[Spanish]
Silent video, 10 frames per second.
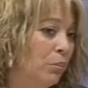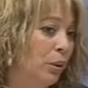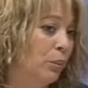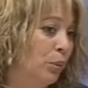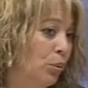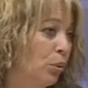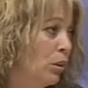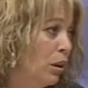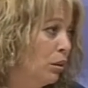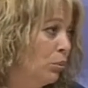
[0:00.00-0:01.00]
pues el Producto
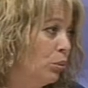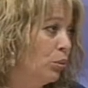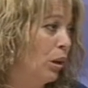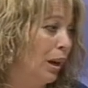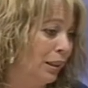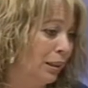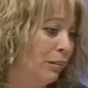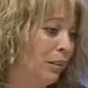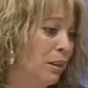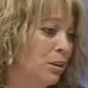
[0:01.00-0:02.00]
Interior Bruto a
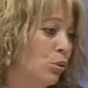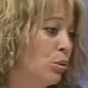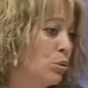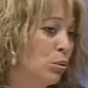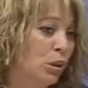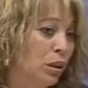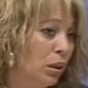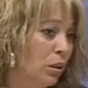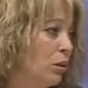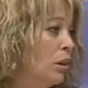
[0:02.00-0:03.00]
través de su consumo
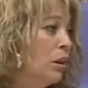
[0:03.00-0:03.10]
interno